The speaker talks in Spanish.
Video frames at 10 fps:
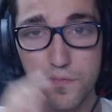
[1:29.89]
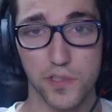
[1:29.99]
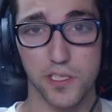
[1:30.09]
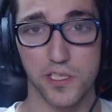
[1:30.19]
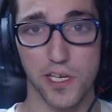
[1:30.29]

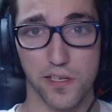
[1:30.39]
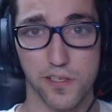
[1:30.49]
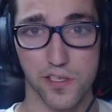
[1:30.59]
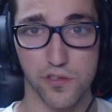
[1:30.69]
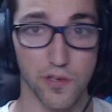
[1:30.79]
tienes
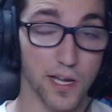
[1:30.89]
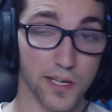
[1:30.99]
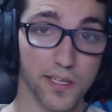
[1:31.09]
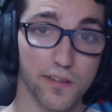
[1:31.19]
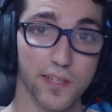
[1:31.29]
acceso a
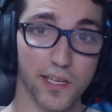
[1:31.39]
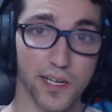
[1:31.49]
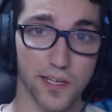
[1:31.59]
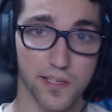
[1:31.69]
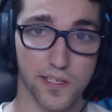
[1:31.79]
15
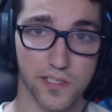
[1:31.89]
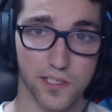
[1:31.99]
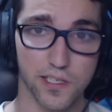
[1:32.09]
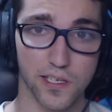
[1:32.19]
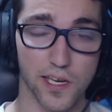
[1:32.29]
cartas
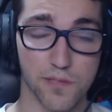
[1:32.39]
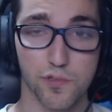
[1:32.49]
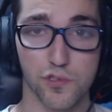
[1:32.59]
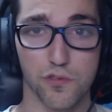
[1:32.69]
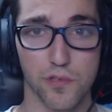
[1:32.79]
que has
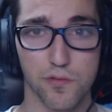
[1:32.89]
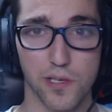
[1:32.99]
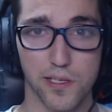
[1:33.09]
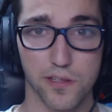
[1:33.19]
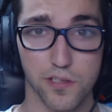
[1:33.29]
puesto tú a tu
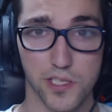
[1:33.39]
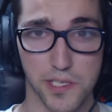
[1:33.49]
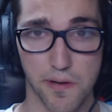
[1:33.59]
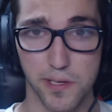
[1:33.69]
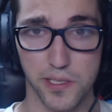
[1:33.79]
elección que se
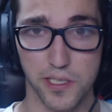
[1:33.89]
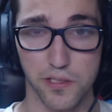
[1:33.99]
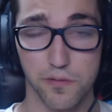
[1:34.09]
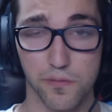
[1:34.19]
llama banquillo.